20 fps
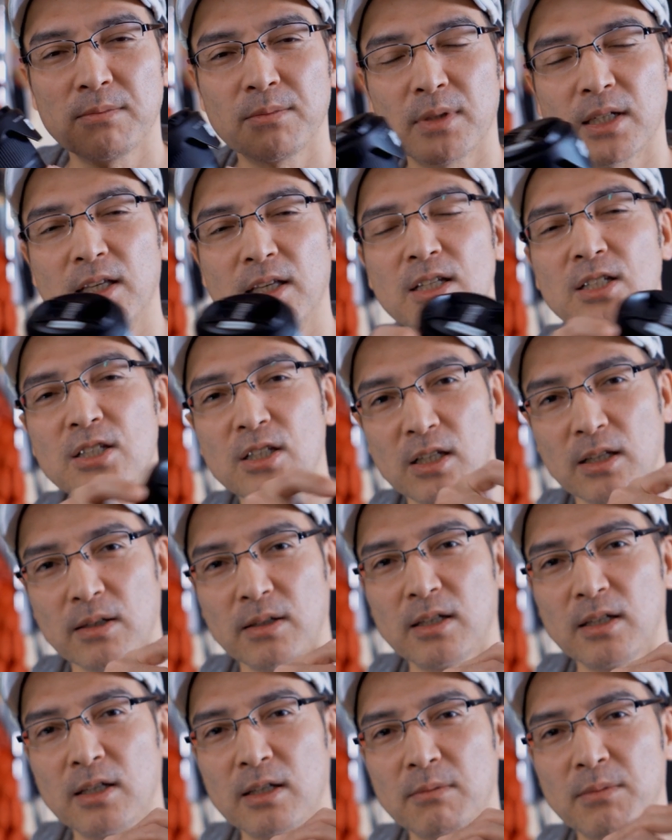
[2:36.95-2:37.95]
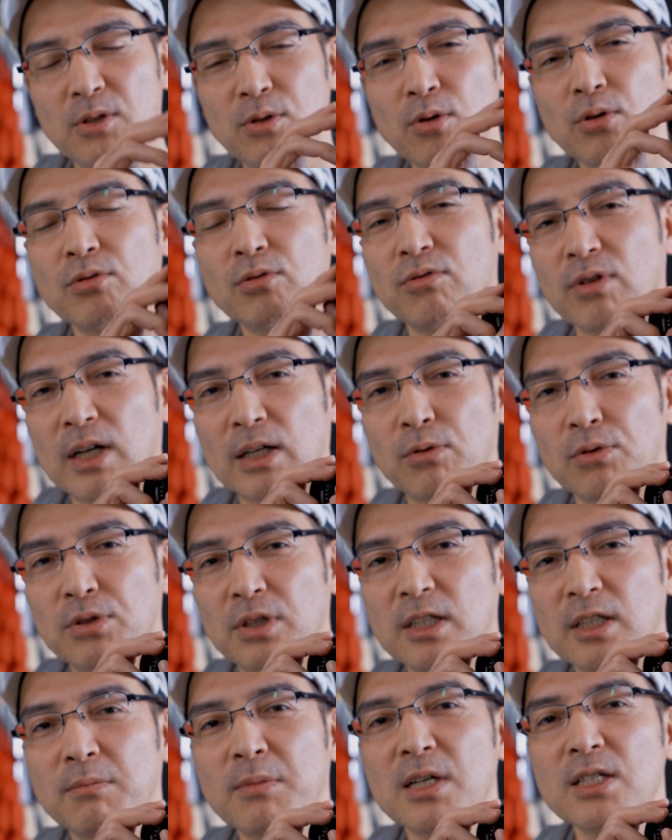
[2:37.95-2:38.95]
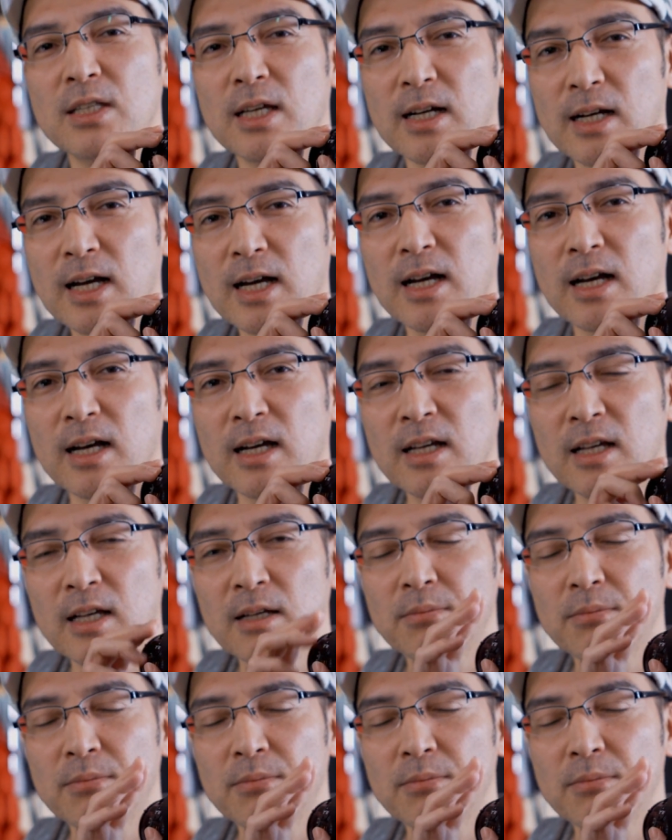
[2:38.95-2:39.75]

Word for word: まあ、景色、まあ、京都とか撮ってきましたが、